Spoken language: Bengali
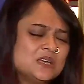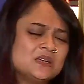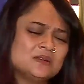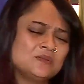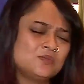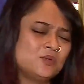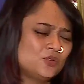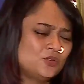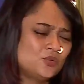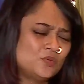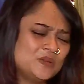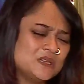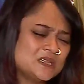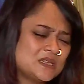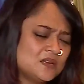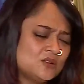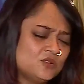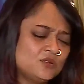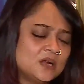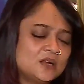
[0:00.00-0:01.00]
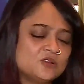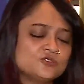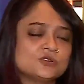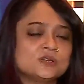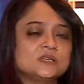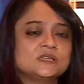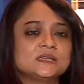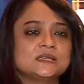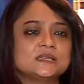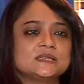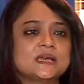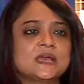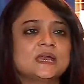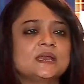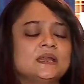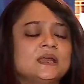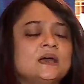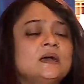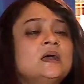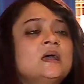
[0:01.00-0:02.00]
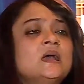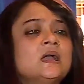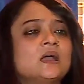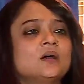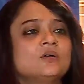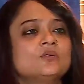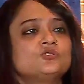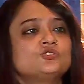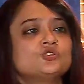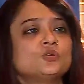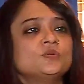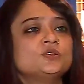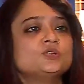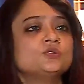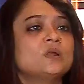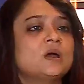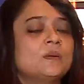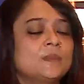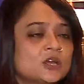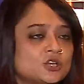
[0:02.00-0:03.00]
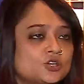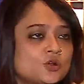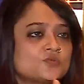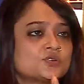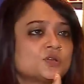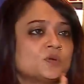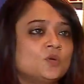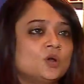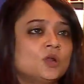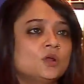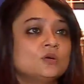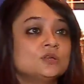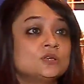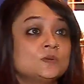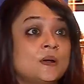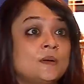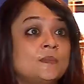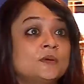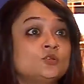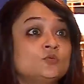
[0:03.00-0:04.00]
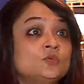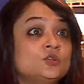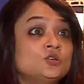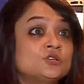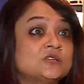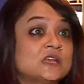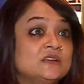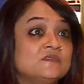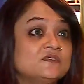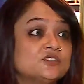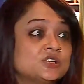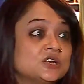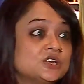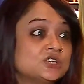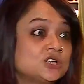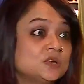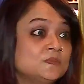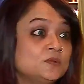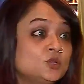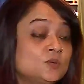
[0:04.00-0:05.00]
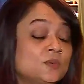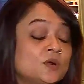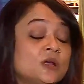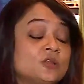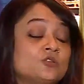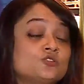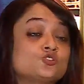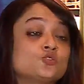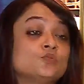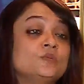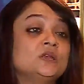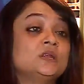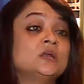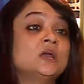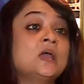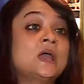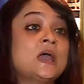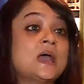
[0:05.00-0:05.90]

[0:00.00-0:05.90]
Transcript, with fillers: সেইটার অত বিস্তারিত আলোচনায় যেতে চাই না কারণ ছবির জন্য আমাকে আমাকে সবসময় বলা হয় যে বাবা তুমি তো টেলিভিশনের শিল্পী তোমার ছবির